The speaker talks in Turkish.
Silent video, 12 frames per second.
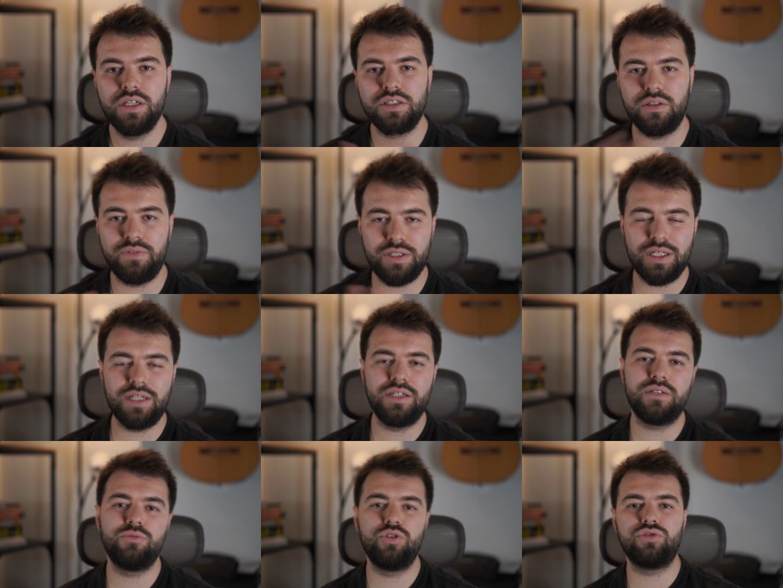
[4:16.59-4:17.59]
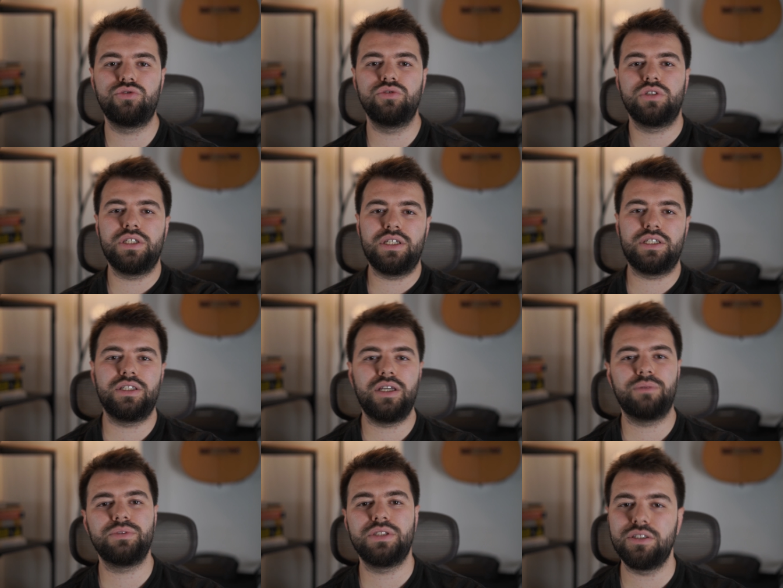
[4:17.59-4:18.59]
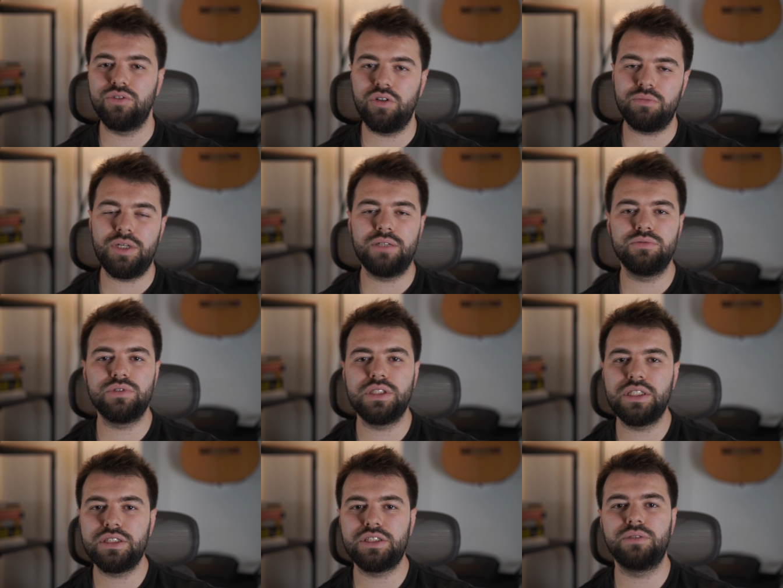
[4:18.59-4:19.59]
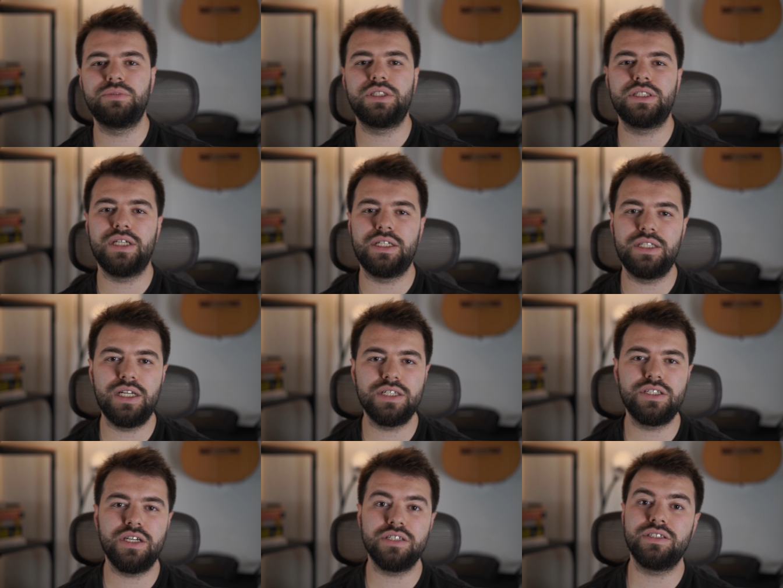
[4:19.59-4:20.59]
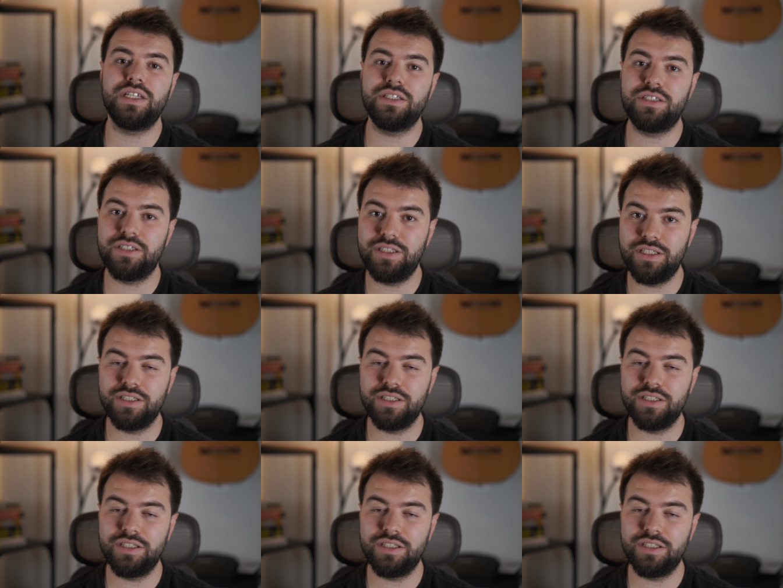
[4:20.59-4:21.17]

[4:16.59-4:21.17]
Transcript: İşte vitellerimi ölçtü, gerekeni yaptı dedi. Normal bunlar işte bir iki tane ilaç yazdı, getirdi.